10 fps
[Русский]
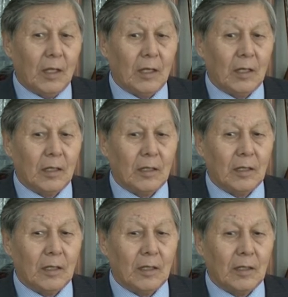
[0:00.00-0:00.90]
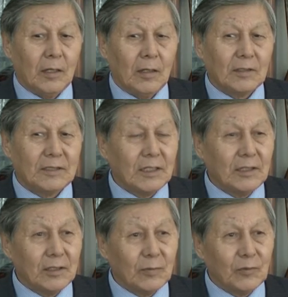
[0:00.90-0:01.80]
Э,
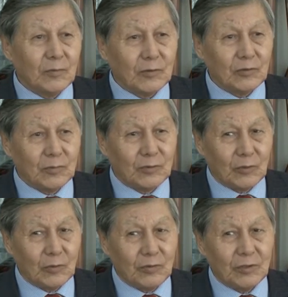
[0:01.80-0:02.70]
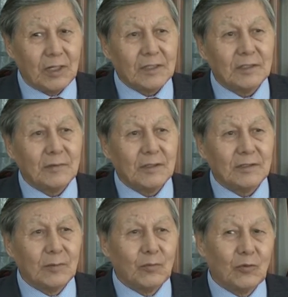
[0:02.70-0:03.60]
строительная работа в основном закончена. Оставалось
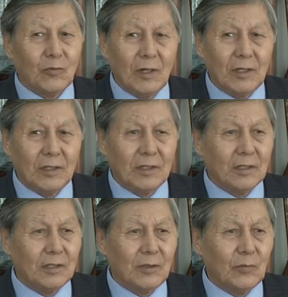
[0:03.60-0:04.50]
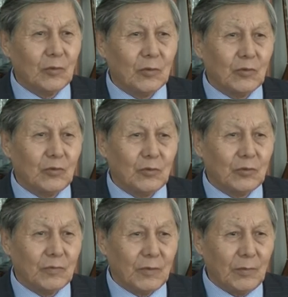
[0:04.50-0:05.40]
там буквально немного,
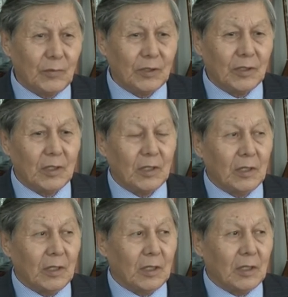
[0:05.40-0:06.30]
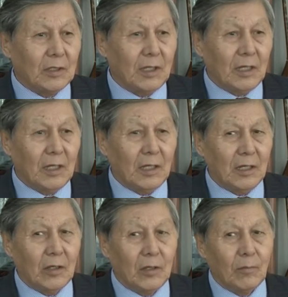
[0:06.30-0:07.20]
чуть-чуть времени на
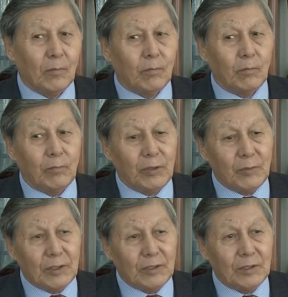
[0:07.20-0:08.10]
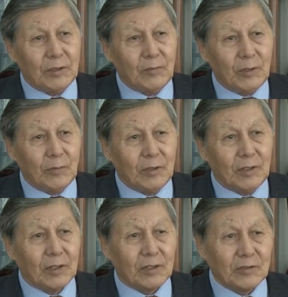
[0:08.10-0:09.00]
приобретение
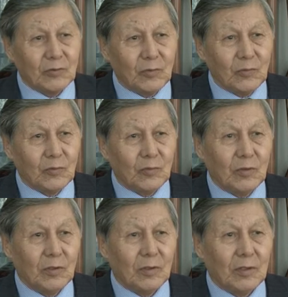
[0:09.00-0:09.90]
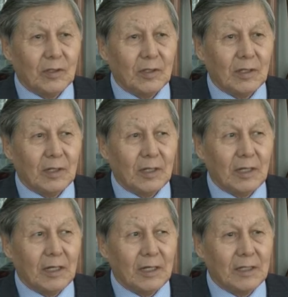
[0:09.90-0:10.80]
мебели, расстановку.
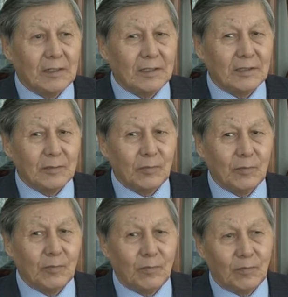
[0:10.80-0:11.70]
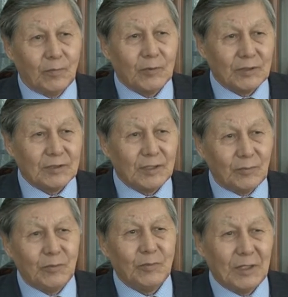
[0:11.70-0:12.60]
организация по
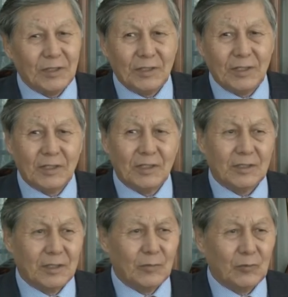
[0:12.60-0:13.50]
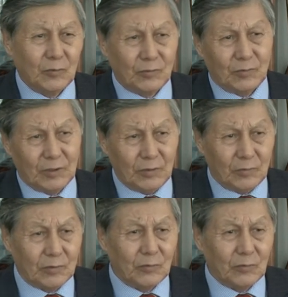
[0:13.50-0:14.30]
созданию библиотеки, там, ну, в общем, такие вот